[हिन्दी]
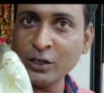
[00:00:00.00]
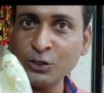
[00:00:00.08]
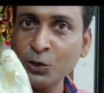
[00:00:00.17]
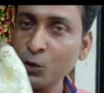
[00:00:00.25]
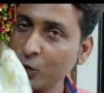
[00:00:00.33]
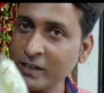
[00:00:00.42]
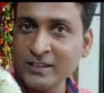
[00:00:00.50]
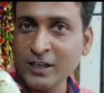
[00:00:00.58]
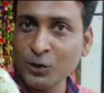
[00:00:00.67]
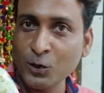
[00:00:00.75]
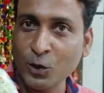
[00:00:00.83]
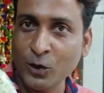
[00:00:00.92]
ये जो
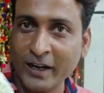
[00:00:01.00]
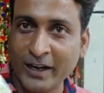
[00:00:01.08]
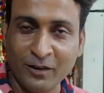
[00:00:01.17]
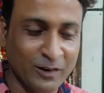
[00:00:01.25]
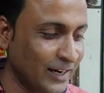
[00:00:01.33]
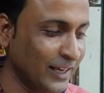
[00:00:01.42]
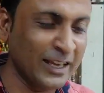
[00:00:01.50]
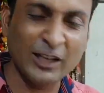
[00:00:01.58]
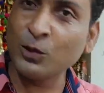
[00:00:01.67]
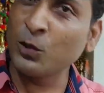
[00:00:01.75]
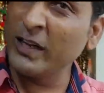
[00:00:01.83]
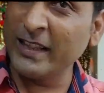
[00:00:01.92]
ओरिजिनल ग्लो करने वाला है
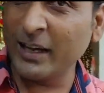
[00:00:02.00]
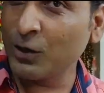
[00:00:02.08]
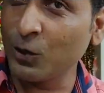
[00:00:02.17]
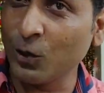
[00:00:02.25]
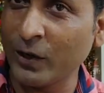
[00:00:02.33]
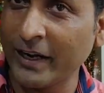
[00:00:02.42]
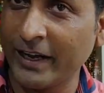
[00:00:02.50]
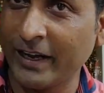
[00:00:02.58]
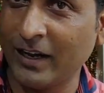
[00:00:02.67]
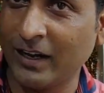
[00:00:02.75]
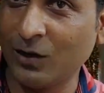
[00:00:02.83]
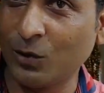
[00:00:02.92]
ये थोड़ी देर ग्लो
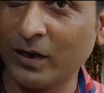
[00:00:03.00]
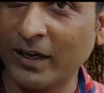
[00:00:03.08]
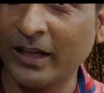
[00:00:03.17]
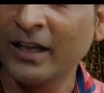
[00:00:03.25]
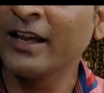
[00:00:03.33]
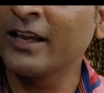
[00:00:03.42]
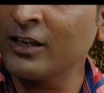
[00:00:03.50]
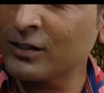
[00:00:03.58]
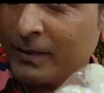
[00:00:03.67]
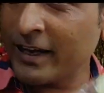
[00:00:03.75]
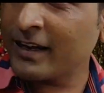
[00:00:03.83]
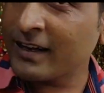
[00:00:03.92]
करेगा अच्छा,
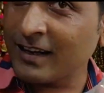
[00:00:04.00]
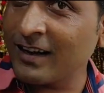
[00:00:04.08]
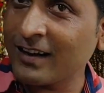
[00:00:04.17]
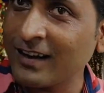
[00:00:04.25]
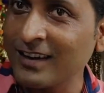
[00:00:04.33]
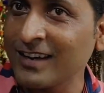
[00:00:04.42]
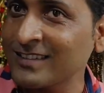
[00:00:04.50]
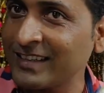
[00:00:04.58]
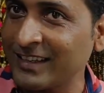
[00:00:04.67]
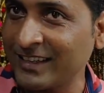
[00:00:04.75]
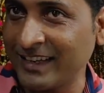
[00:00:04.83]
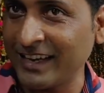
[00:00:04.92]
कलर
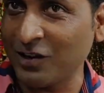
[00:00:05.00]
सेट अच्छा।